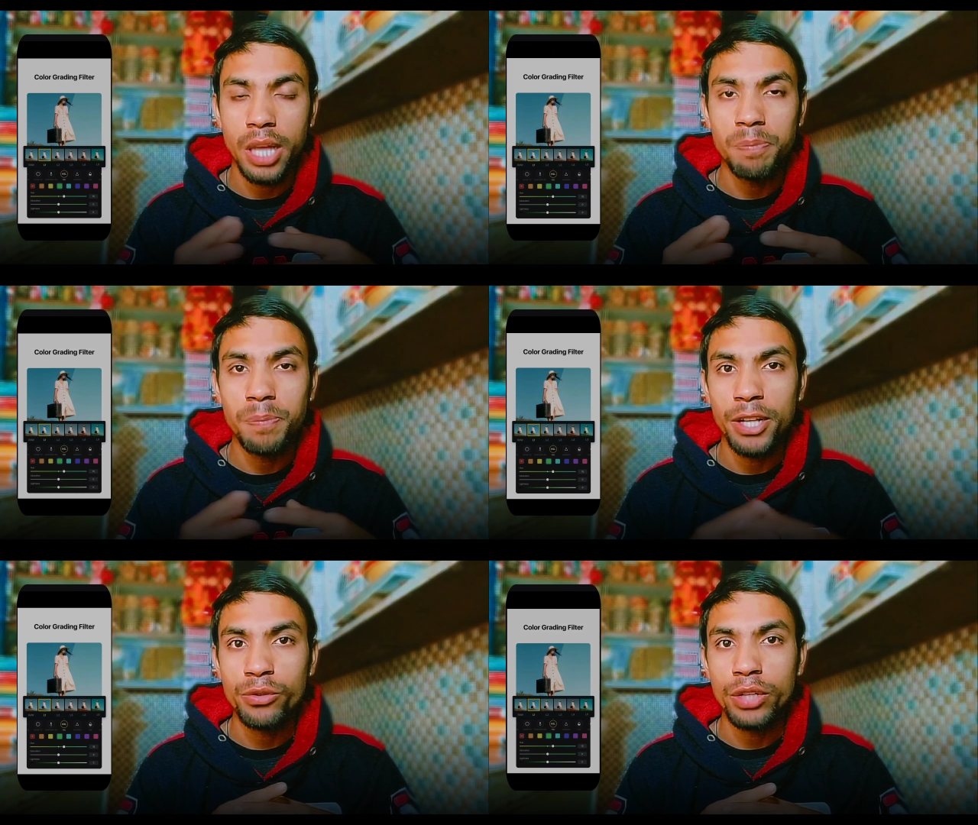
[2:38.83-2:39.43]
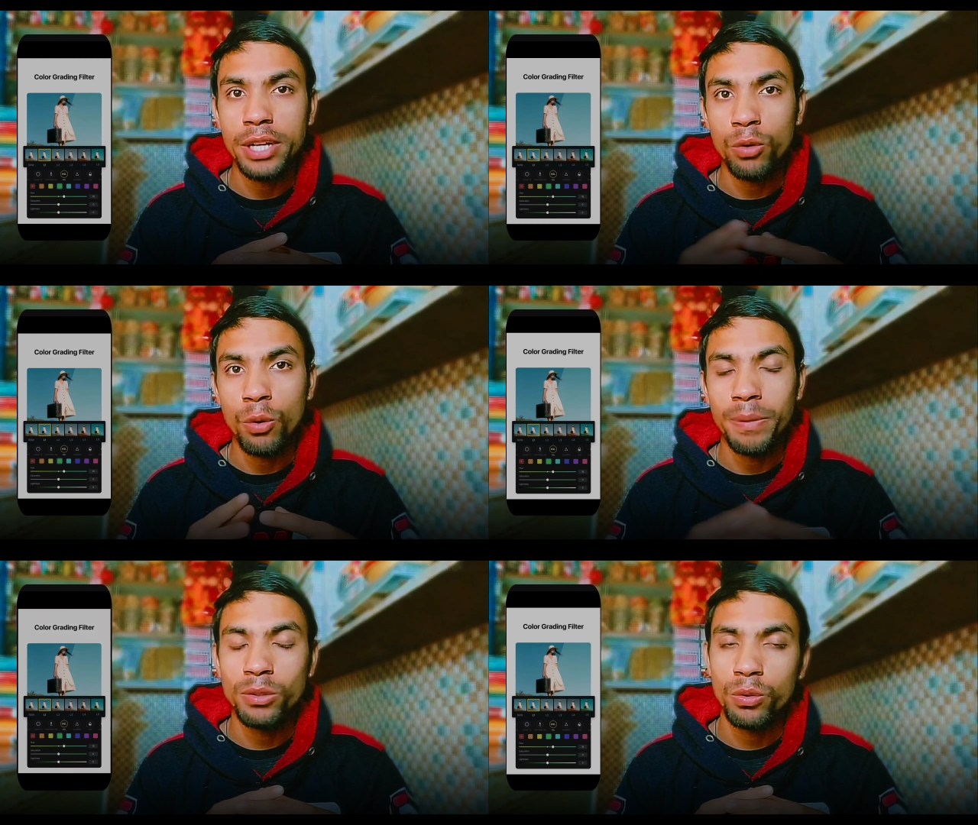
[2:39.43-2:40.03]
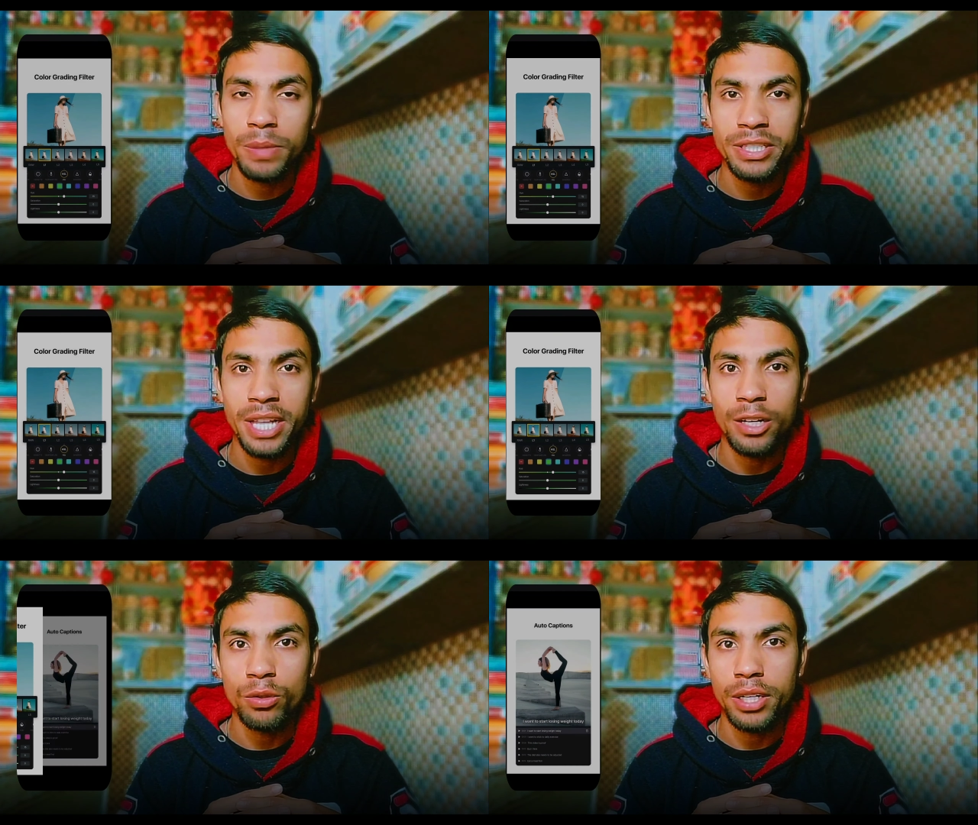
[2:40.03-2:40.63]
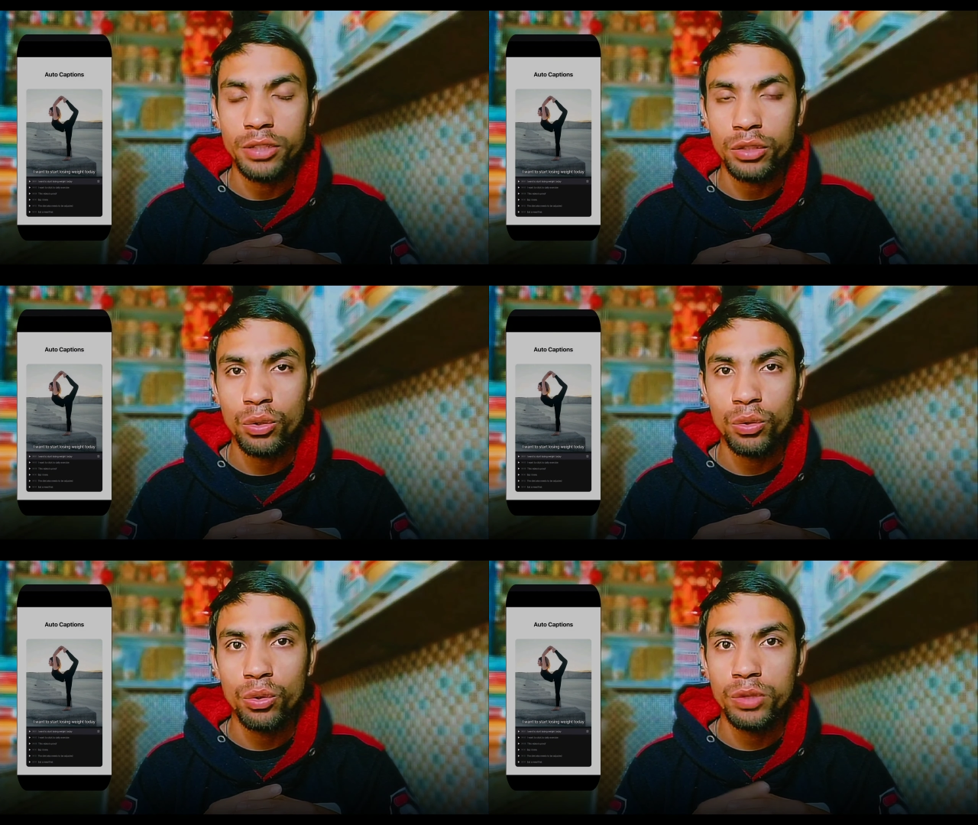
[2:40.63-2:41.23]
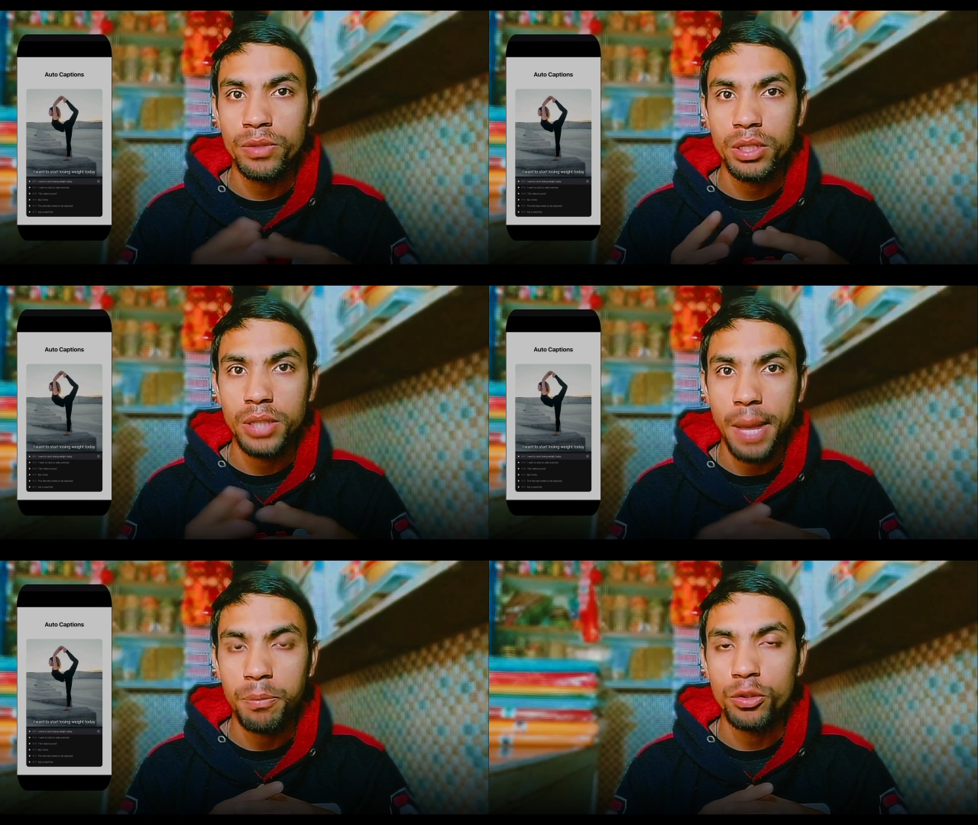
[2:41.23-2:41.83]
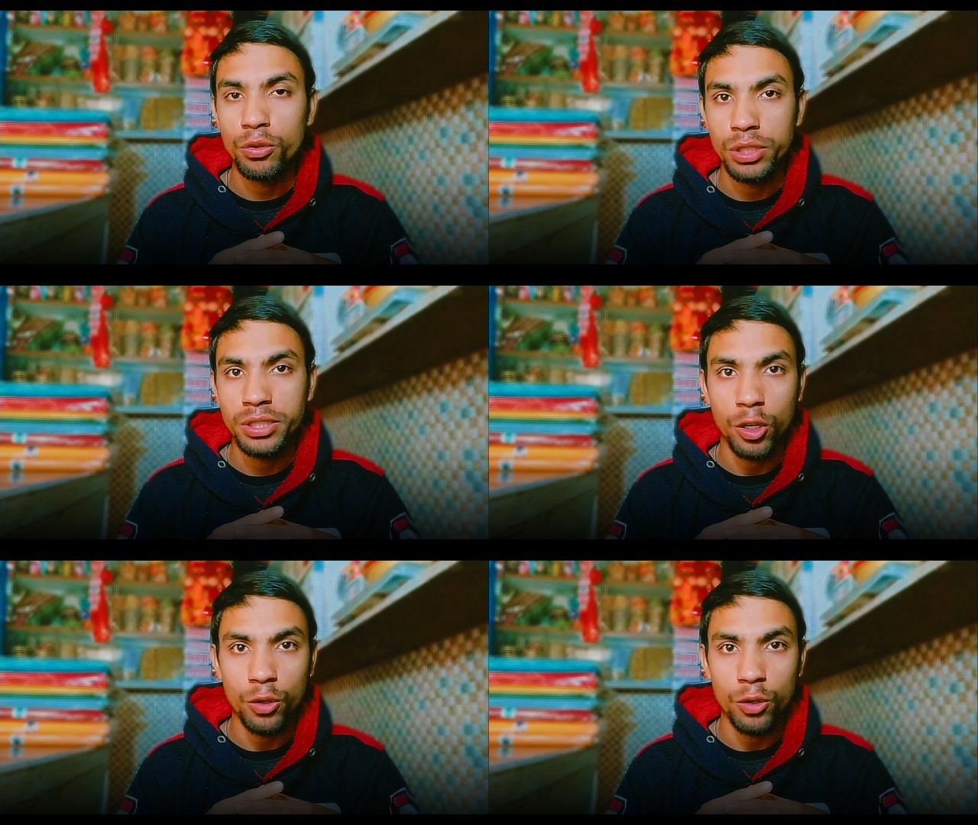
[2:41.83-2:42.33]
इसे आप प्ले स्टोर एंड क्रोम पर दोनों में चेकआउट कर सकते हो तो इस ऐप को जोर से